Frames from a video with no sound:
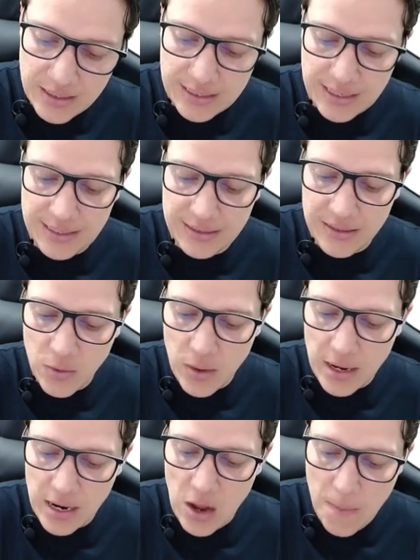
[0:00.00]
la tangente al
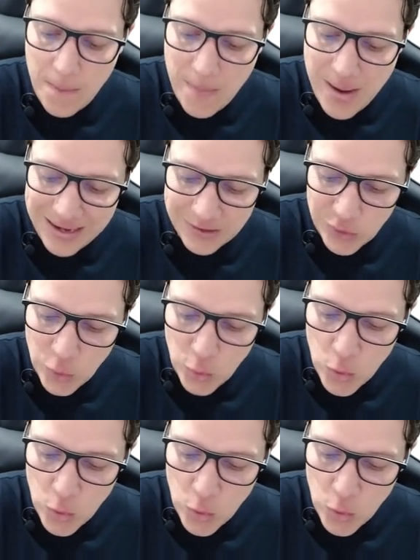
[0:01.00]
cuadrado más